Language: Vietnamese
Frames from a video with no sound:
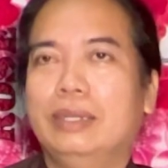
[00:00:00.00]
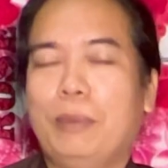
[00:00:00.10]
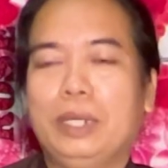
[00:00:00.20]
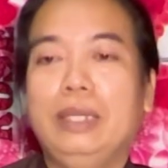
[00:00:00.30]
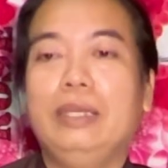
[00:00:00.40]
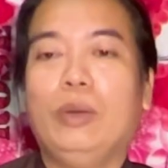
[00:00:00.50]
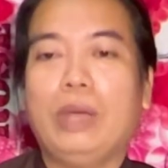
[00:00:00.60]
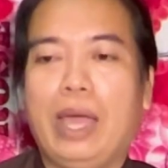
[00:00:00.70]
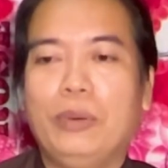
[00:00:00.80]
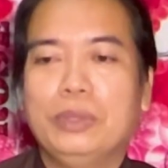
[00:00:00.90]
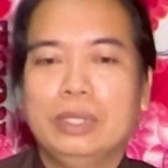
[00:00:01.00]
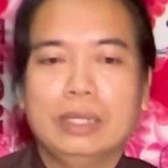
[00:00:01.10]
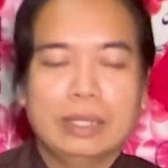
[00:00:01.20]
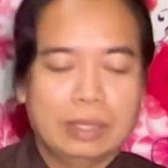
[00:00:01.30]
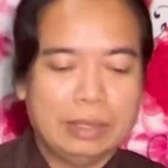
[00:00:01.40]
là mình đi nẻo đạo
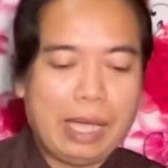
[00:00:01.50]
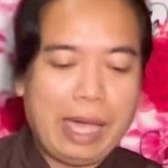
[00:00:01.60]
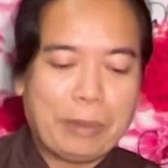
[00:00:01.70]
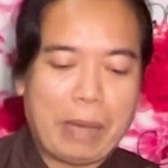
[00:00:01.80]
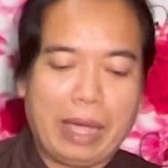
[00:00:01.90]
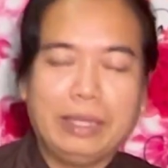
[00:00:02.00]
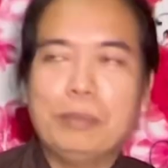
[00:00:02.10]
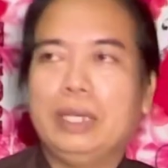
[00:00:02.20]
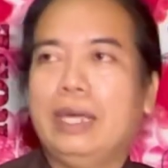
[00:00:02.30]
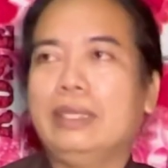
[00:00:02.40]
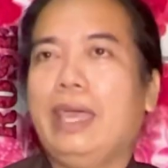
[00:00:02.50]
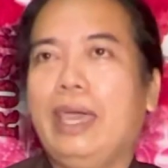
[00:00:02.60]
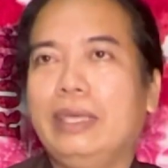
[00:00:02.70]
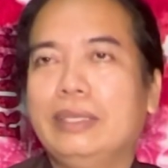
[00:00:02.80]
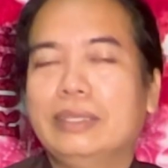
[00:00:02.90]
người ta ăn mặn thì mình ăn
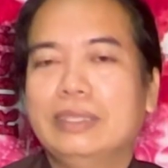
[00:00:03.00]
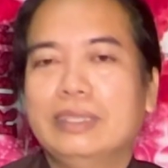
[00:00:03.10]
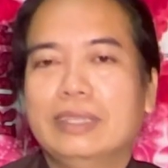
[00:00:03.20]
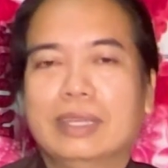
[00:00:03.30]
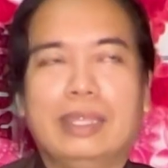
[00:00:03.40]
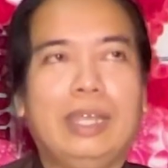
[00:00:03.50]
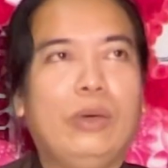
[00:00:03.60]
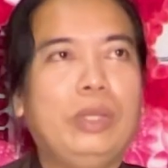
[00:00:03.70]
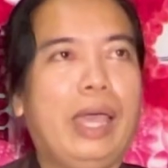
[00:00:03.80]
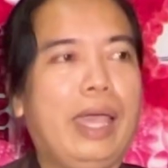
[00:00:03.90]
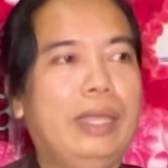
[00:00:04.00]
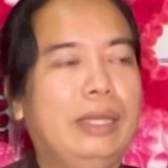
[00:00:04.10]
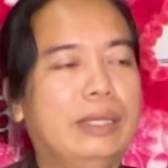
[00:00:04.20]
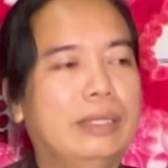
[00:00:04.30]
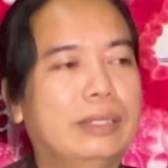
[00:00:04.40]
chay người ta nói dai
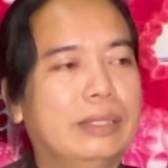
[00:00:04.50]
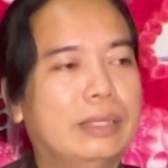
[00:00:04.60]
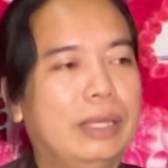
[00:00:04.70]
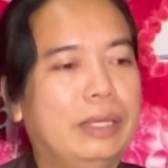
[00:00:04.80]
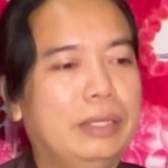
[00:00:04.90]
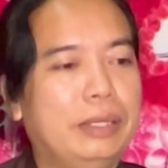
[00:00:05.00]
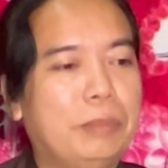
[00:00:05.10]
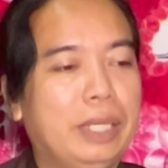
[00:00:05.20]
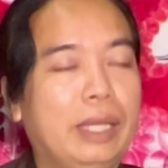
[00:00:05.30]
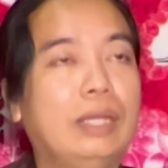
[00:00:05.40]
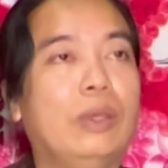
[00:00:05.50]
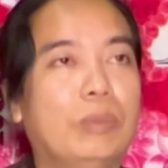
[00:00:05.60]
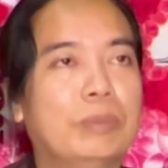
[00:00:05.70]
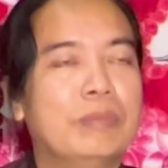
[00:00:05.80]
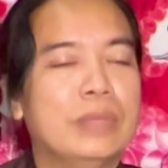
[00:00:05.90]
đó thì mình nhẫn
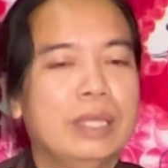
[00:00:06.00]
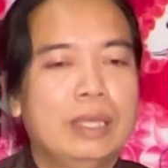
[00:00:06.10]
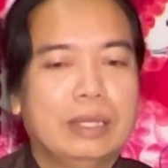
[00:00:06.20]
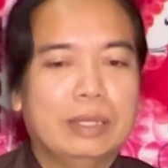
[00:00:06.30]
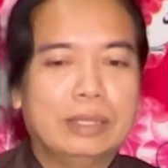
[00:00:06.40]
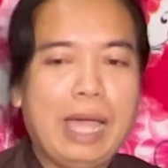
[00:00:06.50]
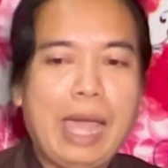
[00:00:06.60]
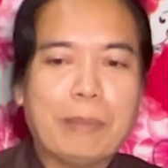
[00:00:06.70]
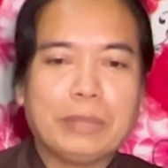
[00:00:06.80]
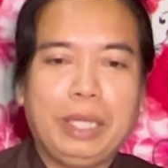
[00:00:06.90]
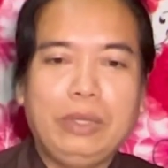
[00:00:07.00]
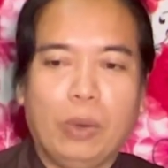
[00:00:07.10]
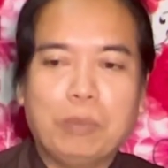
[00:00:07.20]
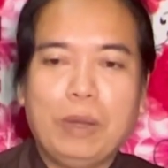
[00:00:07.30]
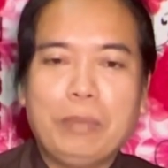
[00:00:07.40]
nhục người ta ham thị
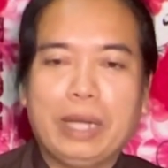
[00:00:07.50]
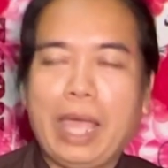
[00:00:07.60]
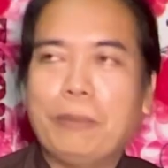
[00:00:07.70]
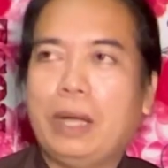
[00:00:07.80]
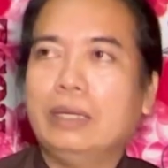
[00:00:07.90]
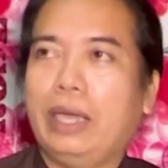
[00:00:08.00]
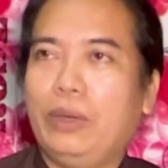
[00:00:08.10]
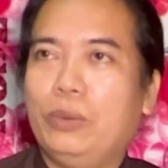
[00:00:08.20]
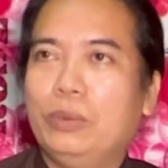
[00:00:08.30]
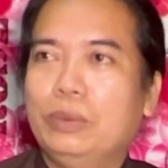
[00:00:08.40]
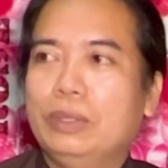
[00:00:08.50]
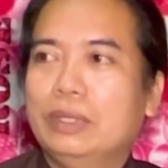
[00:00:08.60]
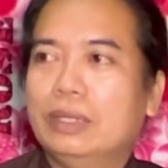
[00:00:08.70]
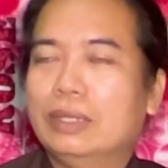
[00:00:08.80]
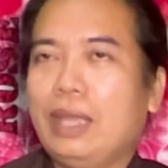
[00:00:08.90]
dục đó mình ăn phận nghèo
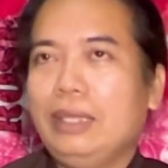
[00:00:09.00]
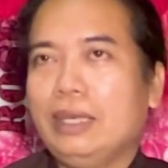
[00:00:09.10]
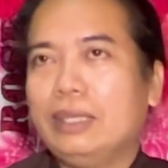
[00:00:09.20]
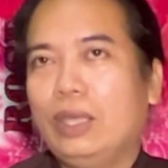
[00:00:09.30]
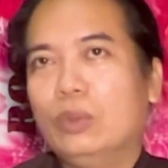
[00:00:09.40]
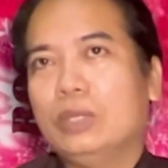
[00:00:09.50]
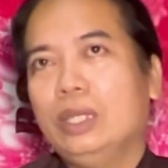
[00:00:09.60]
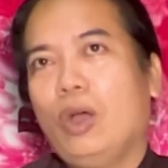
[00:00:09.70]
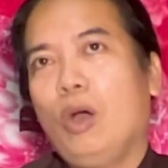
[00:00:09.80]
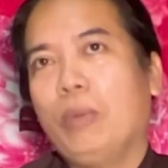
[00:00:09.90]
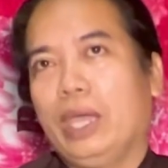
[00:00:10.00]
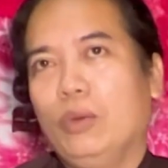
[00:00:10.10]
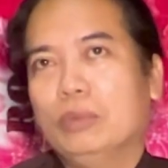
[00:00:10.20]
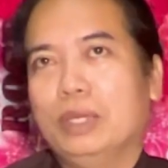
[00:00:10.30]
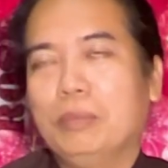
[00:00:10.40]
người ta dắt chiều người ta đi o
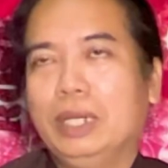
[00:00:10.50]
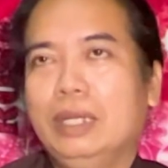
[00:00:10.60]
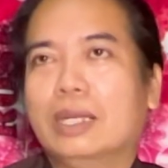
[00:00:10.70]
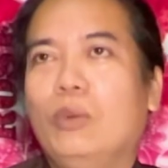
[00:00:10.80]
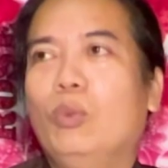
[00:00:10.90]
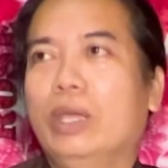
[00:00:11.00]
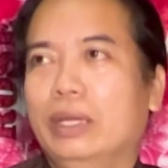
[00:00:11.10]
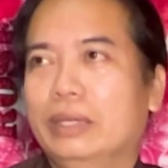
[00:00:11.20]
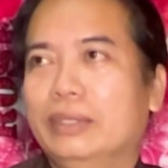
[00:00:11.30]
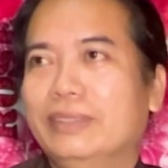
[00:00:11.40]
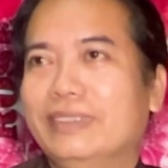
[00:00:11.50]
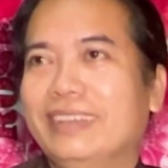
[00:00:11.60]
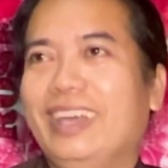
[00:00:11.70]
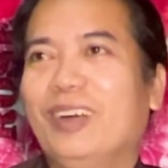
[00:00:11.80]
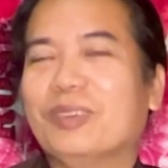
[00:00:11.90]
mèo thì mình đi cầu nguyện
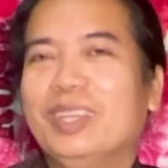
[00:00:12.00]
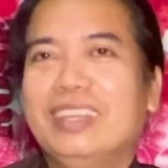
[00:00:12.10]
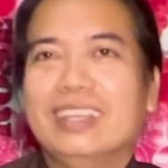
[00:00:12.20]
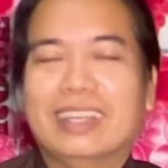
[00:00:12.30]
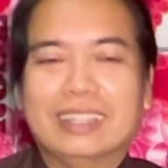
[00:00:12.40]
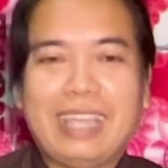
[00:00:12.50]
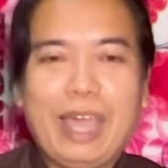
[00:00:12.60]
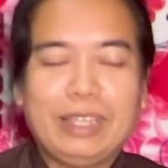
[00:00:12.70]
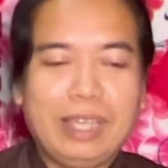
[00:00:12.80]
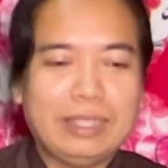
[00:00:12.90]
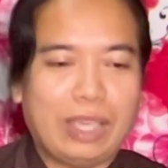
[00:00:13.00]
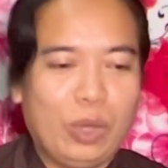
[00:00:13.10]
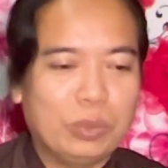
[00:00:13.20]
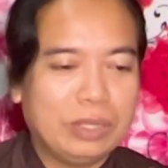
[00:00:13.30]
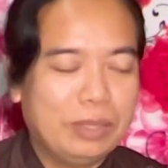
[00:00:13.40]
thấy không người ta dắt
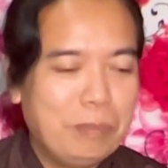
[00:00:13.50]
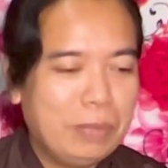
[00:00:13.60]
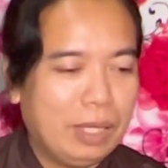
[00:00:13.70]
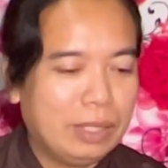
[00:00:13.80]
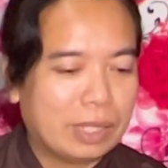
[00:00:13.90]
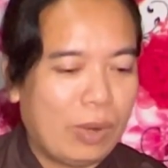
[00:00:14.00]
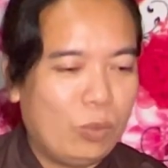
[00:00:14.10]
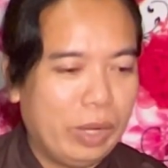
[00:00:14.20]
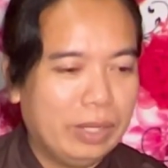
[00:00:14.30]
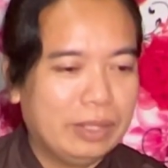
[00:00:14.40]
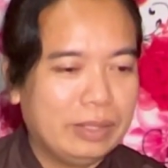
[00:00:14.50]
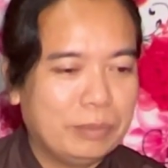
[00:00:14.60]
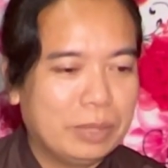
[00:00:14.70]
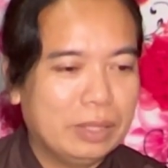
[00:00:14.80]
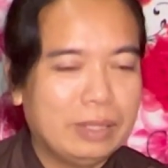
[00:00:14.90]
chiều người ta súng lại người ta cầu nguyện đó
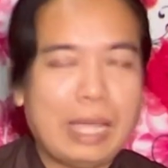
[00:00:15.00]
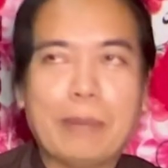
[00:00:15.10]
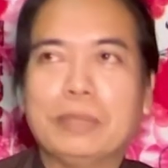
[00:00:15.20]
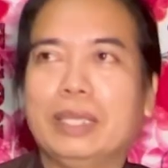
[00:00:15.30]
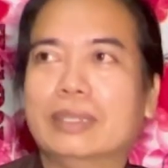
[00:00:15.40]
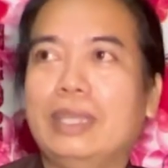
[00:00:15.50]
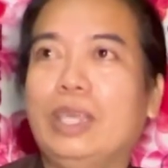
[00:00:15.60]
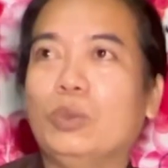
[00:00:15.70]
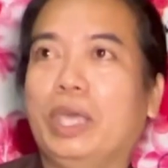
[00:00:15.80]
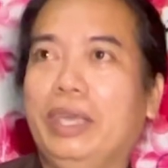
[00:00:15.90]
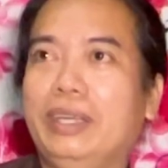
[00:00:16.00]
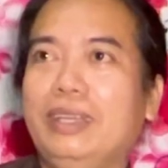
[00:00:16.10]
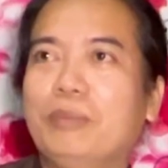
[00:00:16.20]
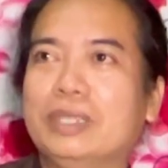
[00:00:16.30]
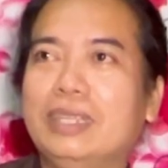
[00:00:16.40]
thì mình thích tham thiền người ta nhiều chuyện
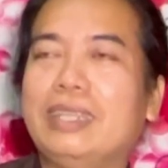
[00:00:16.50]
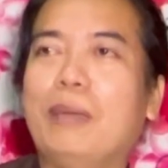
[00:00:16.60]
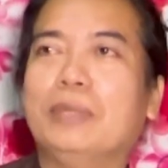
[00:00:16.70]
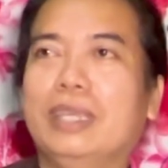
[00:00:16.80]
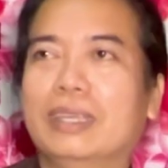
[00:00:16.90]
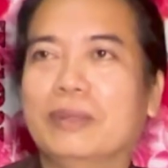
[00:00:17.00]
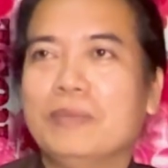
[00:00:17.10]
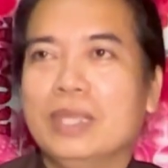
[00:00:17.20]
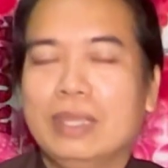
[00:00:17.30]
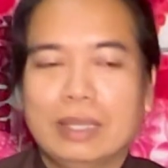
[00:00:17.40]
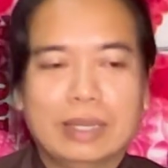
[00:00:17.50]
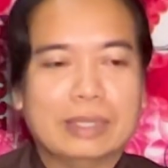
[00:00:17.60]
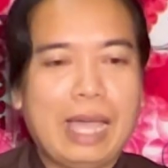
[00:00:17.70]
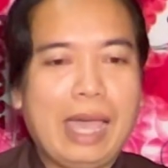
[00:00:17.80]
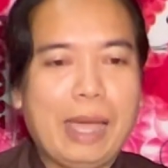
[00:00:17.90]
á mình thích tham thiền người
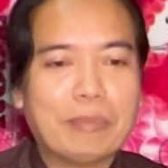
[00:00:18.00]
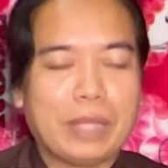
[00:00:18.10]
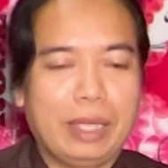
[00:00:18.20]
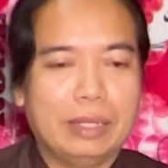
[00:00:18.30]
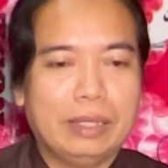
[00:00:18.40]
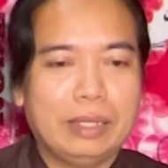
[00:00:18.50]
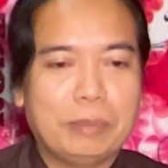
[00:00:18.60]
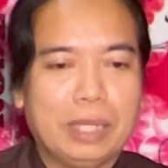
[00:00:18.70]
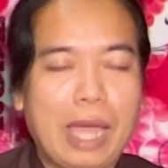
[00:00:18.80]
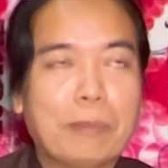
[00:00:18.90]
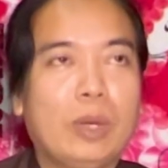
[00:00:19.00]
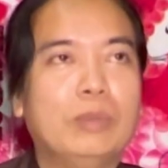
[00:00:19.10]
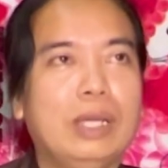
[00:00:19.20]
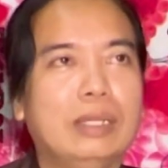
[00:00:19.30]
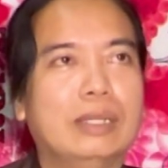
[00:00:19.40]
ta ham tiền đó thì mình ham
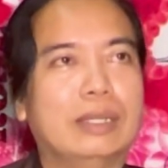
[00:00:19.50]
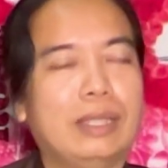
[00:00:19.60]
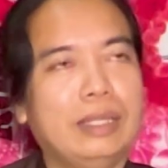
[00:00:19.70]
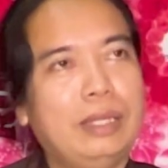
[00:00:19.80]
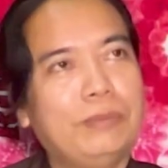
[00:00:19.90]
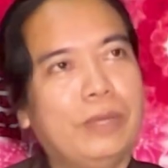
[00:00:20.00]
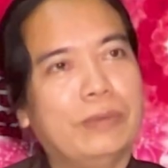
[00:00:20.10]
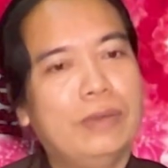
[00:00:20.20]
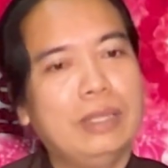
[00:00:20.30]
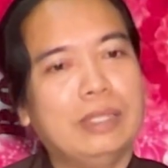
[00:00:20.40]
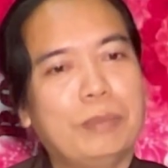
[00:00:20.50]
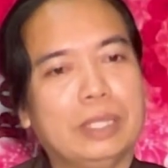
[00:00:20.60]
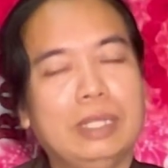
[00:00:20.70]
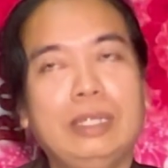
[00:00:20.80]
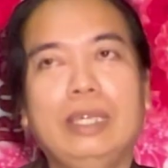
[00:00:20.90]
công đức người ta thích phiền phức thì
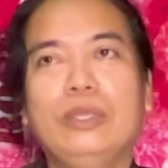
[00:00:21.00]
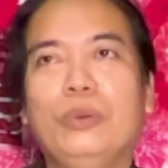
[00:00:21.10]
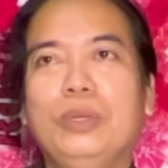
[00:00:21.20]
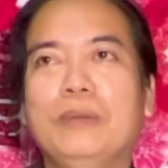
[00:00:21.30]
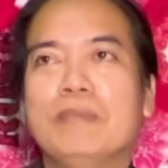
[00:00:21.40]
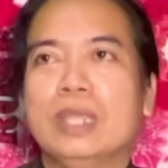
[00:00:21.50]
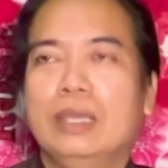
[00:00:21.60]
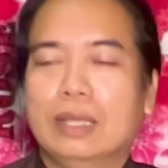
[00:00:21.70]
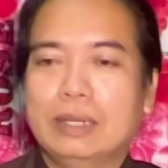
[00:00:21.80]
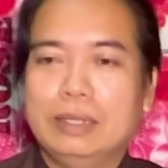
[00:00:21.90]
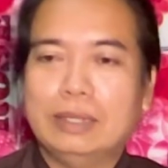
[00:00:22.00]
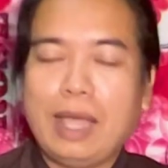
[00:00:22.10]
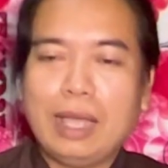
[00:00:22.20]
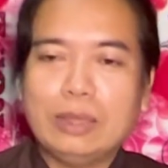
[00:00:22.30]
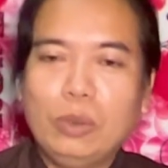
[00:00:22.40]
mình thích yên vui người
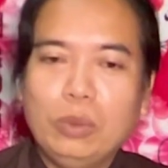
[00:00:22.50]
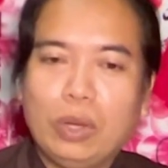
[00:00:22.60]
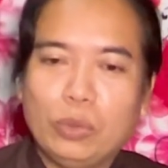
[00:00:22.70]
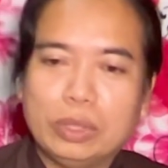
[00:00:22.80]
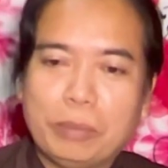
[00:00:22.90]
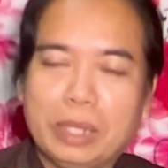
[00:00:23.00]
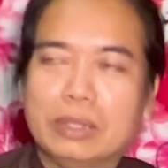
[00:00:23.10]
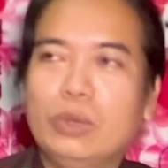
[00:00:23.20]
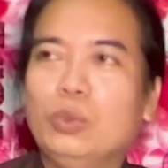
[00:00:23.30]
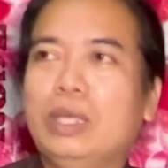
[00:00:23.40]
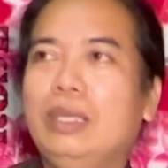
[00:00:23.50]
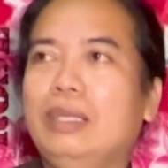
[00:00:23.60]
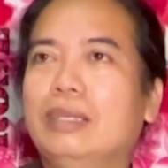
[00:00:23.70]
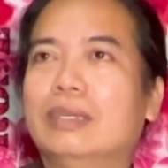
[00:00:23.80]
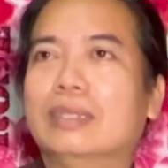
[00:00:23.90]
ta tu lùi thì mình tu
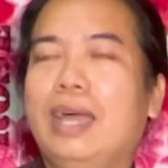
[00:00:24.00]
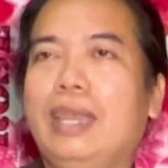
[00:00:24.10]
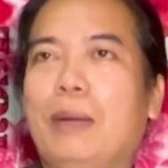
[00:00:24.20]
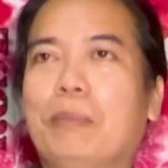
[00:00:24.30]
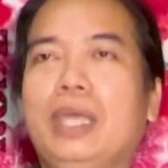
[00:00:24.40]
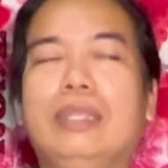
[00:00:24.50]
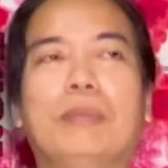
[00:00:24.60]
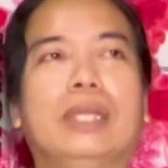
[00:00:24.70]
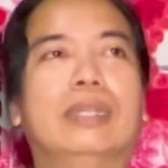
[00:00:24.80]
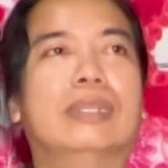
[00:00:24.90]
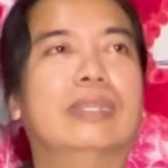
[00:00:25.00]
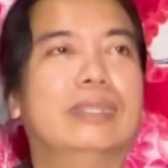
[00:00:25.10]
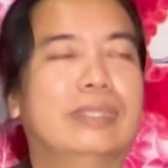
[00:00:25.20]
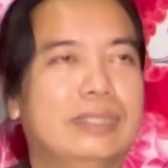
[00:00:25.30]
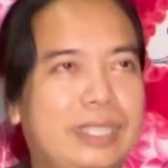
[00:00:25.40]
tiến người ta làm biến thì mình
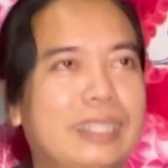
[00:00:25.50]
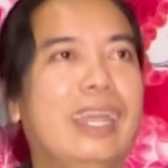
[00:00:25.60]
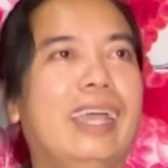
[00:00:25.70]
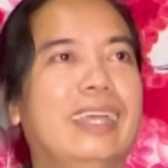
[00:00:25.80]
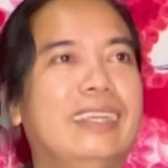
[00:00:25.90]
siêng năng